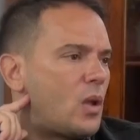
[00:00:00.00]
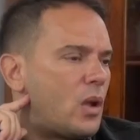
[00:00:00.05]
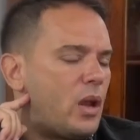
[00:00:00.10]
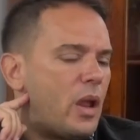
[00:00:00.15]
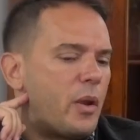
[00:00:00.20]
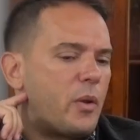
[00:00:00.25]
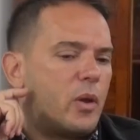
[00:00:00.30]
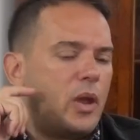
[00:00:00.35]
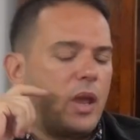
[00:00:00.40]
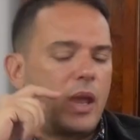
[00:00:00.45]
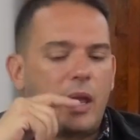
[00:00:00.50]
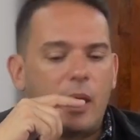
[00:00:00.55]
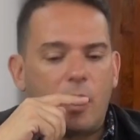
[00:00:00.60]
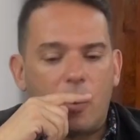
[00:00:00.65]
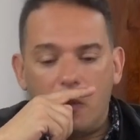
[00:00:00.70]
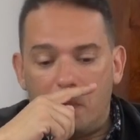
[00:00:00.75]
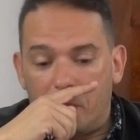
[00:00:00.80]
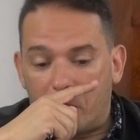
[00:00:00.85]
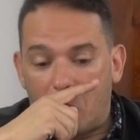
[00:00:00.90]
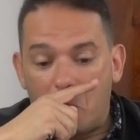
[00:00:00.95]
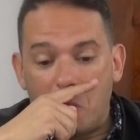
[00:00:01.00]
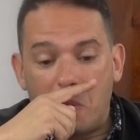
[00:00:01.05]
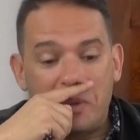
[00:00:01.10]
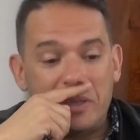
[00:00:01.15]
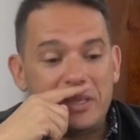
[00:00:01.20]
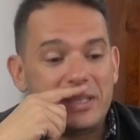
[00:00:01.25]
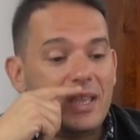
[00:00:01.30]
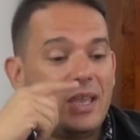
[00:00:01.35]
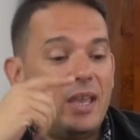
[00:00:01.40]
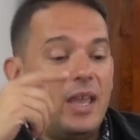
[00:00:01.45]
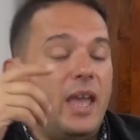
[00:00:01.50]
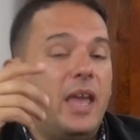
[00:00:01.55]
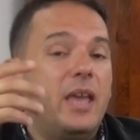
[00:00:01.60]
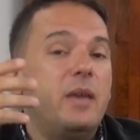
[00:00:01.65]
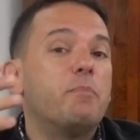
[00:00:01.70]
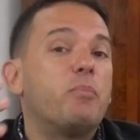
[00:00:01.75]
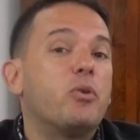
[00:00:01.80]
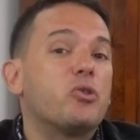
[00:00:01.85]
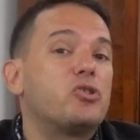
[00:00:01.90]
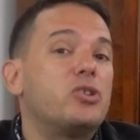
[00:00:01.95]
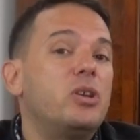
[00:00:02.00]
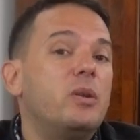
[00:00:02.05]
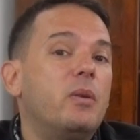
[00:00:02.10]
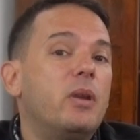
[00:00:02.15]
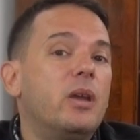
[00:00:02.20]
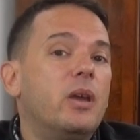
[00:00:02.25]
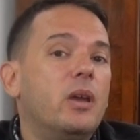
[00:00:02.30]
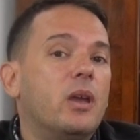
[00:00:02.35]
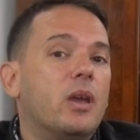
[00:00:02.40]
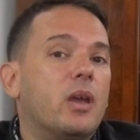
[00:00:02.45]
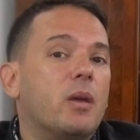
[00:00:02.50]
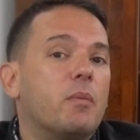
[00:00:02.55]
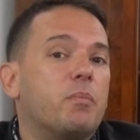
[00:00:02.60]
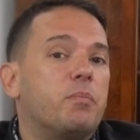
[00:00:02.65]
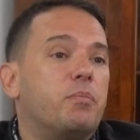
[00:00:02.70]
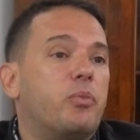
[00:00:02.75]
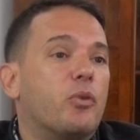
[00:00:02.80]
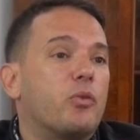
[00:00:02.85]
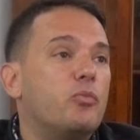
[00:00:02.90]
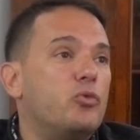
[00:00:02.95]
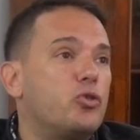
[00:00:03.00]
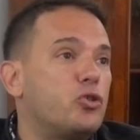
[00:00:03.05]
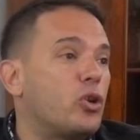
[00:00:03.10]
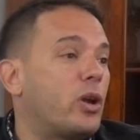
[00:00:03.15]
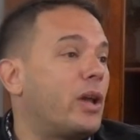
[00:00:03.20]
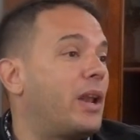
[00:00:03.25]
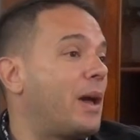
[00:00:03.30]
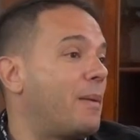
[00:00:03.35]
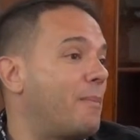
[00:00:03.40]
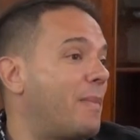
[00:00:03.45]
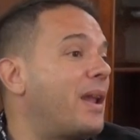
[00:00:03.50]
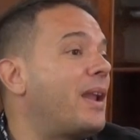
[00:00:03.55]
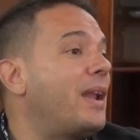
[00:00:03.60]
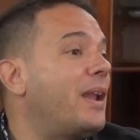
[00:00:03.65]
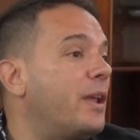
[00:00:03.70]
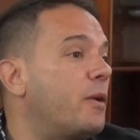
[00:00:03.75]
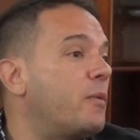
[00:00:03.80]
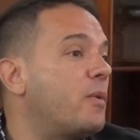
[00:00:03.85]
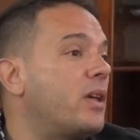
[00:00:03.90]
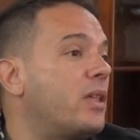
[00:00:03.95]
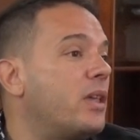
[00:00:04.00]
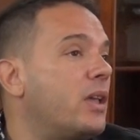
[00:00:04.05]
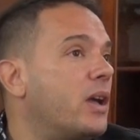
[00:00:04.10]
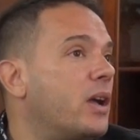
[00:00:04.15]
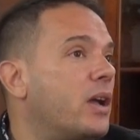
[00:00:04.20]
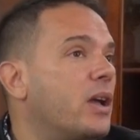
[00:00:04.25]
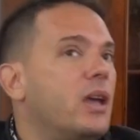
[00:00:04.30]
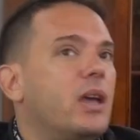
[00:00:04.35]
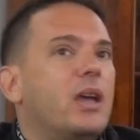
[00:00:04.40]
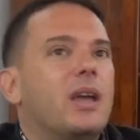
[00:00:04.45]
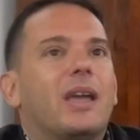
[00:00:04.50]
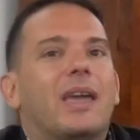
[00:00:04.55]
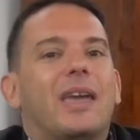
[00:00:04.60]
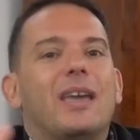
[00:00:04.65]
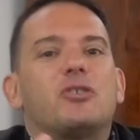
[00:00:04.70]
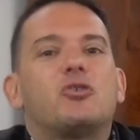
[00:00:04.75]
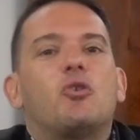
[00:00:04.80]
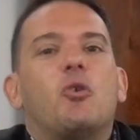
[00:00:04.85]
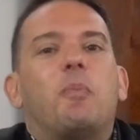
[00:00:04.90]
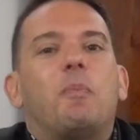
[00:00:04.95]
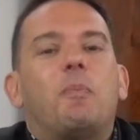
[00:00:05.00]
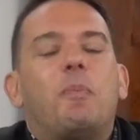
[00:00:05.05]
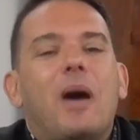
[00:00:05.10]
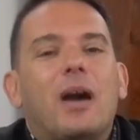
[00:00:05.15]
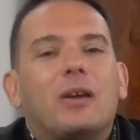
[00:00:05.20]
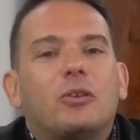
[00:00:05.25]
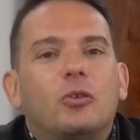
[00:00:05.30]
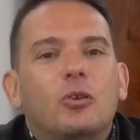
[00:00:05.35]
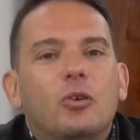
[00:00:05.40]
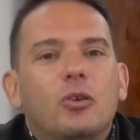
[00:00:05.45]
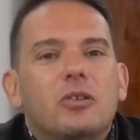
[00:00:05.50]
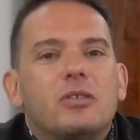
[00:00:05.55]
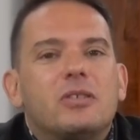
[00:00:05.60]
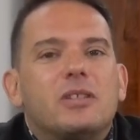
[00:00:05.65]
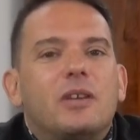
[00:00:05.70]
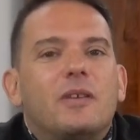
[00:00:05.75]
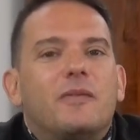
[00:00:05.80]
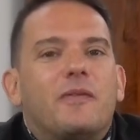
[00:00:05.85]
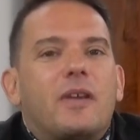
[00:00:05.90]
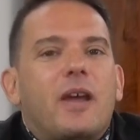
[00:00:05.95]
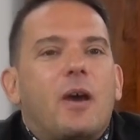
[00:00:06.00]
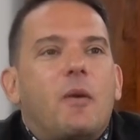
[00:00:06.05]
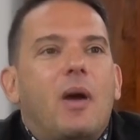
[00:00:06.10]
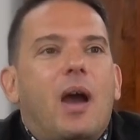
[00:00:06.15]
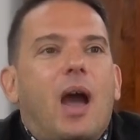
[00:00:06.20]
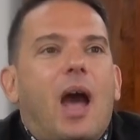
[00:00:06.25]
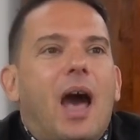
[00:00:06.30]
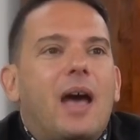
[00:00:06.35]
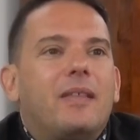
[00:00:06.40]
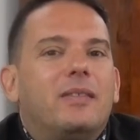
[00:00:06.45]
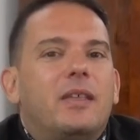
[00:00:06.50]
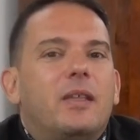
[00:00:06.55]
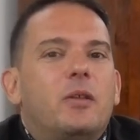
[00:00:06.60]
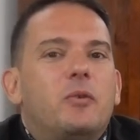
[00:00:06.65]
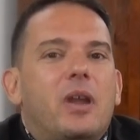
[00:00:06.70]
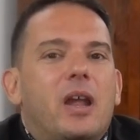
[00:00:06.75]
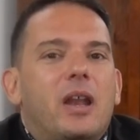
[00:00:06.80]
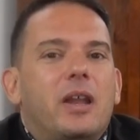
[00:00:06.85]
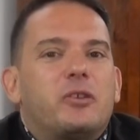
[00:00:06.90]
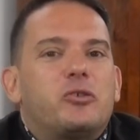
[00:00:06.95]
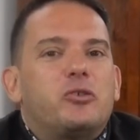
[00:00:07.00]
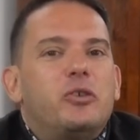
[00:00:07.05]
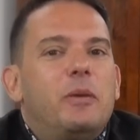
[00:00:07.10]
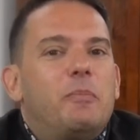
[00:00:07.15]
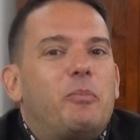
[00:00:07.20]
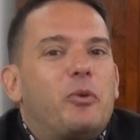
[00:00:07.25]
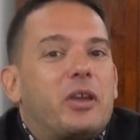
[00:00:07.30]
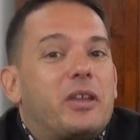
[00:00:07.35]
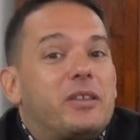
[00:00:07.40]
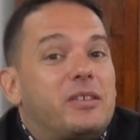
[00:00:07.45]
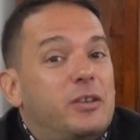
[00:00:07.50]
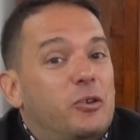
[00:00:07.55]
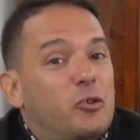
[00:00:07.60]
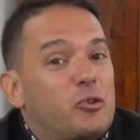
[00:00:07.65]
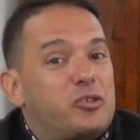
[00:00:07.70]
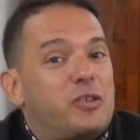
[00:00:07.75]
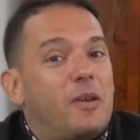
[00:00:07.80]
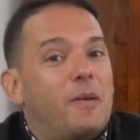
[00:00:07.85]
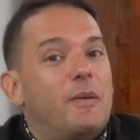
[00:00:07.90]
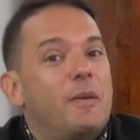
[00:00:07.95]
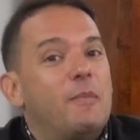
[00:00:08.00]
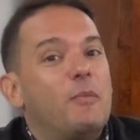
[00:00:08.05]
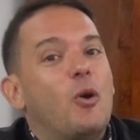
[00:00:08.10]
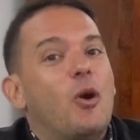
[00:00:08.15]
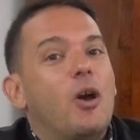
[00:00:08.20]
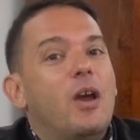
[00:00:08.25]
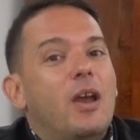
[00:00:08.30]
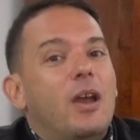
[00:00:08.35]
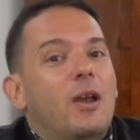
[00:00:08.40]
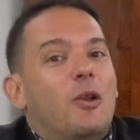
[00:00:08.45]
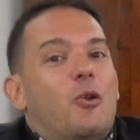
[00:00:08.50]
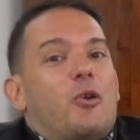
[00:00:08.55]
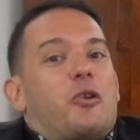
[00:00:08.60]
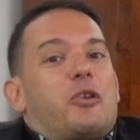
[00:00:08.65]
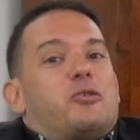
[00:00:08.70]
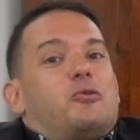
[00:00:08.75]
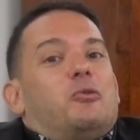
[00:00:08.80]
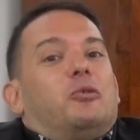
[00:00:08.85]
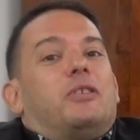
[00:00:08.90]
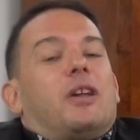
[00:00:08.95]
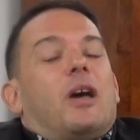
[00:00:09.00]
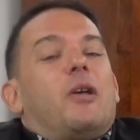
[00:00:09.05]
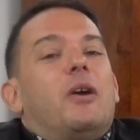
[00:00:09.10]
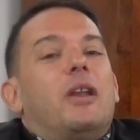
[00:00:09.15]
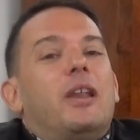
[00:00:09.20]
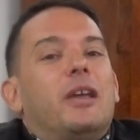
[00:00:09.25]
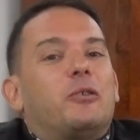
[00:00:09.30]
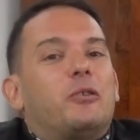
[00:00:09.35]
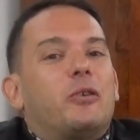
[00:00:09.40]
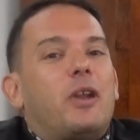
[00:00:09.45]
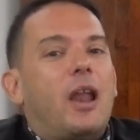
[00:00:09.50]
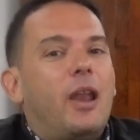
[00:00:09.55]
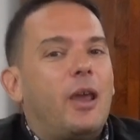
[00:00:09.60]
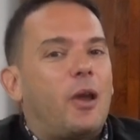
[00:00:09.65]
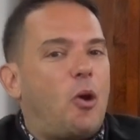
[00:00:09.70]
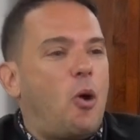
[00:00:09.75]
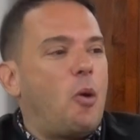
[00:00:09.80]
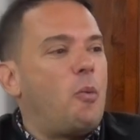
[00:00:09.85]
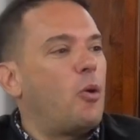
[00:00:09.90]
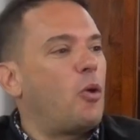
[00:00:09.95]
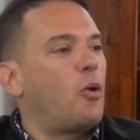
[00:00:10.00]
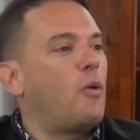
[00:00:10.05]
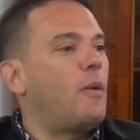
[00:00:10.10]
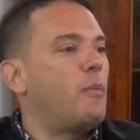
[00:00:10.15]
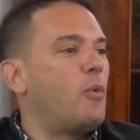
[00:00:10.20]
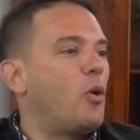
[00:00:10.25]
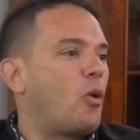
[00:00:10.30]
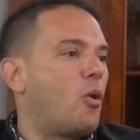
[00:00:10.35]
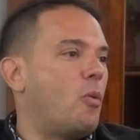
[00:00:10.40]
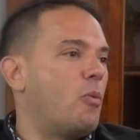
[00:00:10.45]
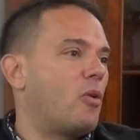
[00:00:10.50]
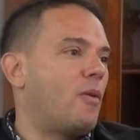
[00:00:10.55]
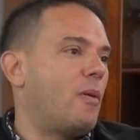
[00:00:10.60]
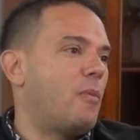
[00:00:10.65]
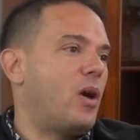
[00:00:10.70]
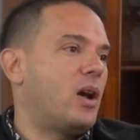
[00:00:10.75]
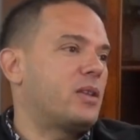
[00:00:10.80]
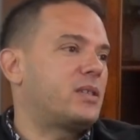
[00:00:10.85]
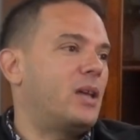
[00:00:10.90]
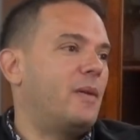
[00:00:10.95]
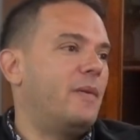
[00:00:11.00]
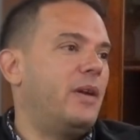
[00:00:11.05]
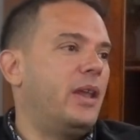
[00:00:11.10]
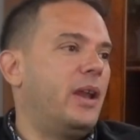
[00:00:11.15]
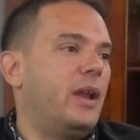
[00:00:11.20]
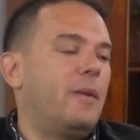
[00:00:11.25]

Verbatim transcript: Claro, es que como dices, es imposible, eh, por mucho que las malas lenguas digan, que esos pactos se fraguan antes de unas elecciones, porque si no sabemos los resultados electorales, ¿cómo lo vamos, cómo lo vamos a saber?